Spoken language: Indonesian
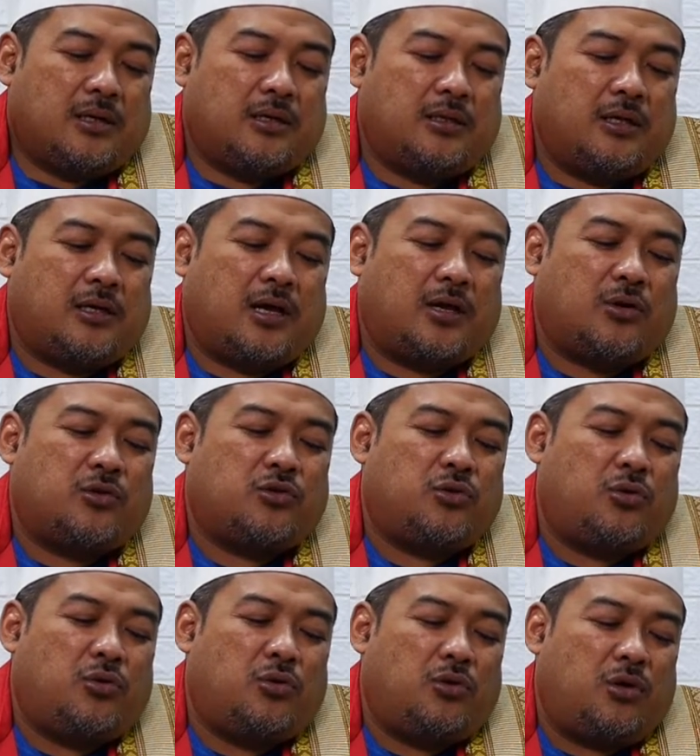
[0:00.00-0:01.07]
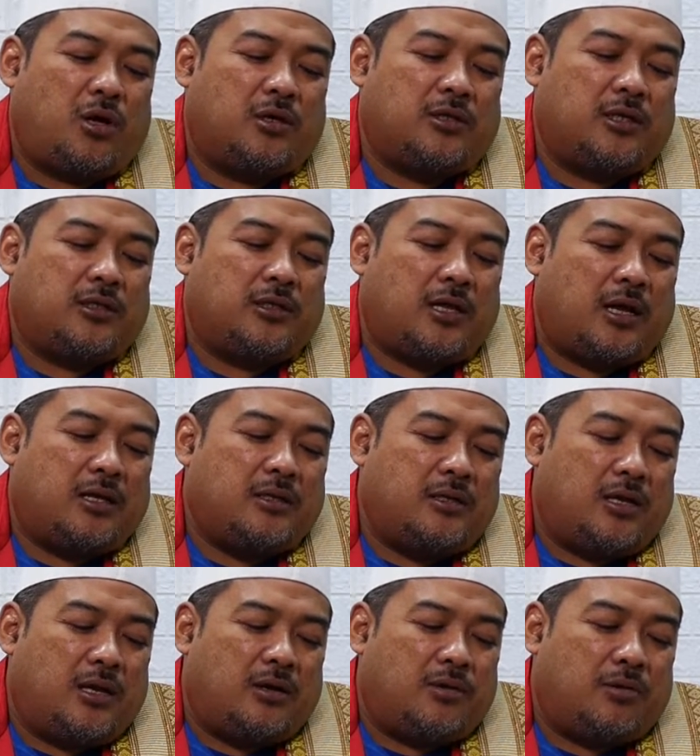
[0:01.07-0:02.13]
ketika Rasulullah
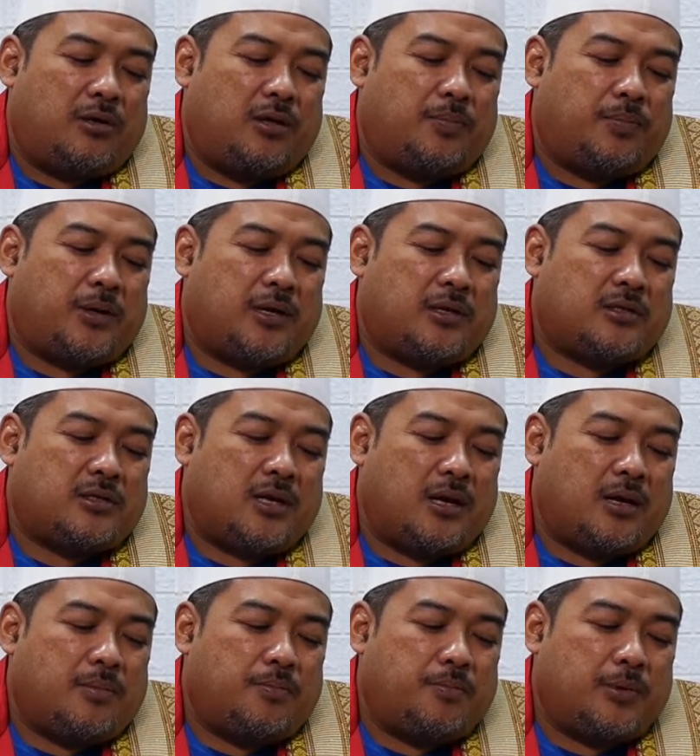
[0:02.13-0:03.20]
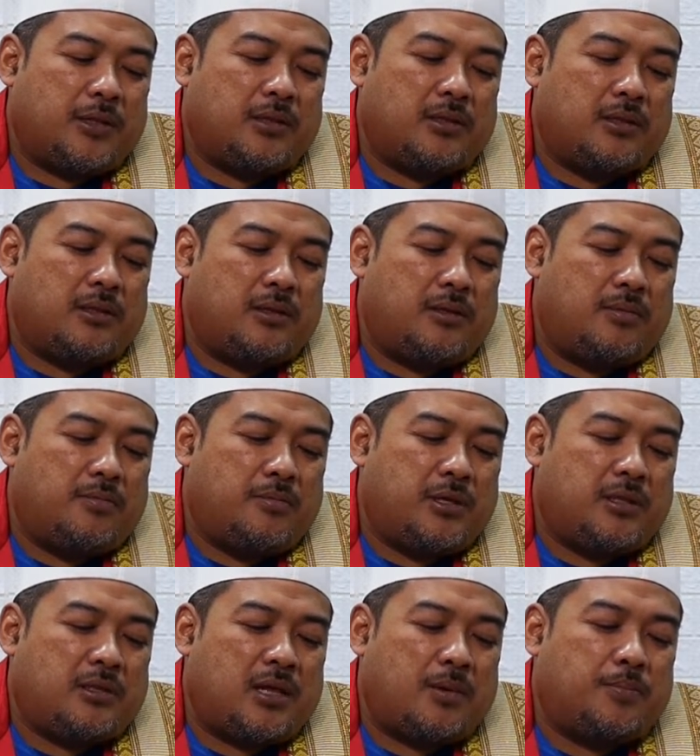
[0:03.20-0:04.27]
ditanya oleh para sahabat
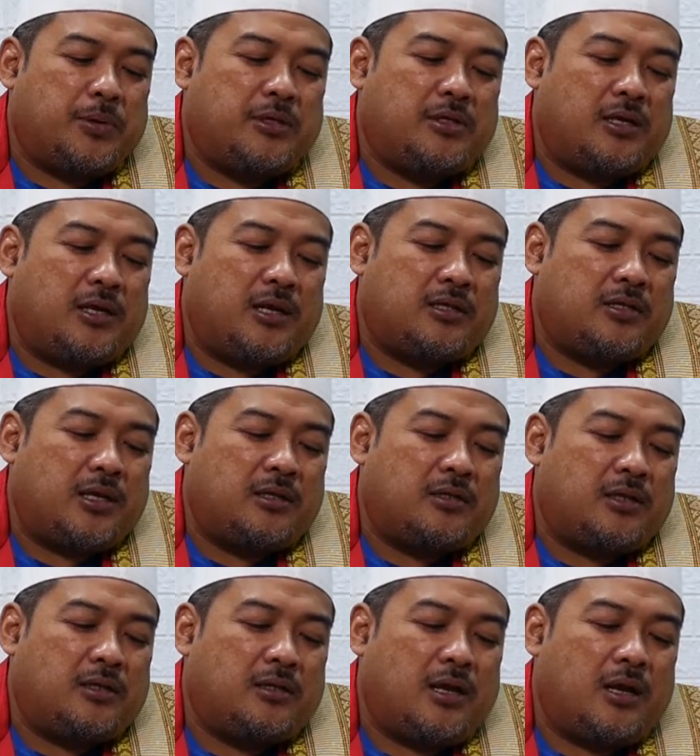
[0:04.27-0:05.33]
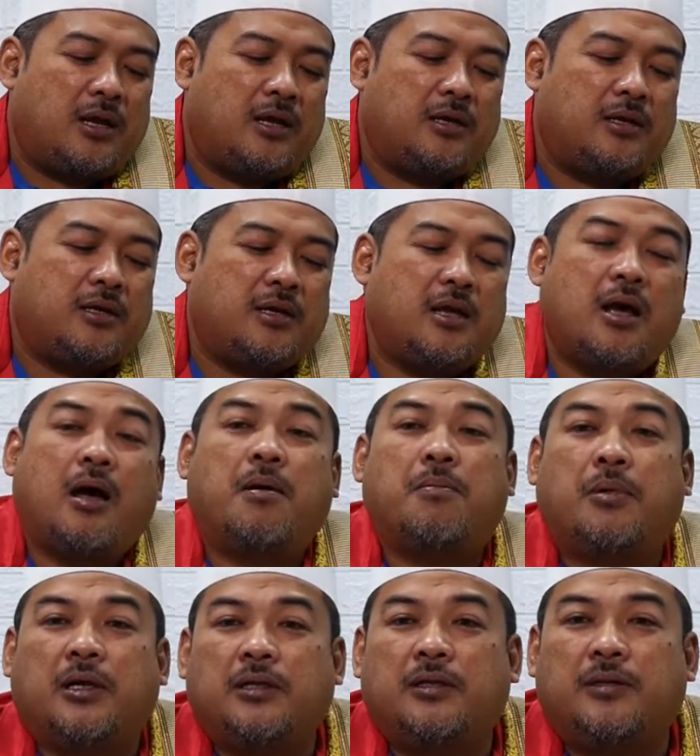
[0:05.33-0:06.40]
minta penjelasan tentang hari
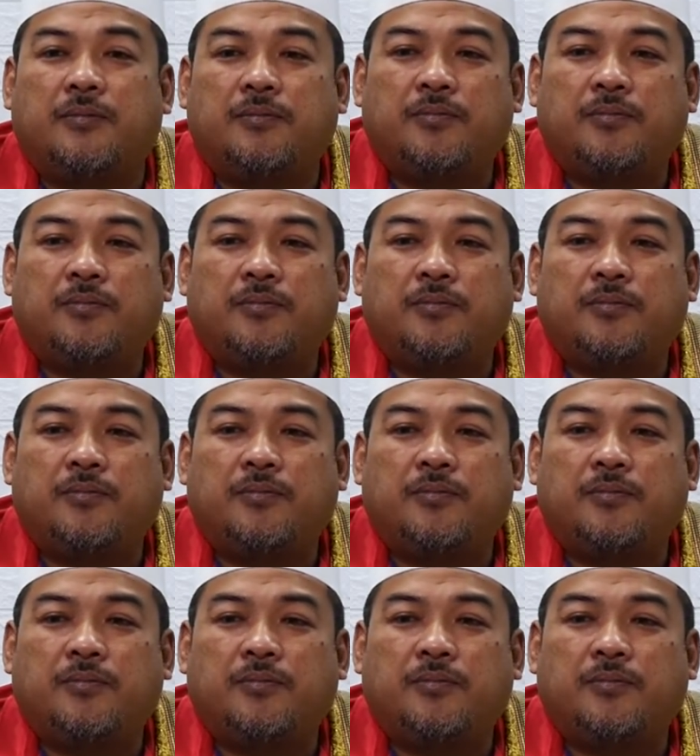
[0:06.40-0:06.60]
kiamat.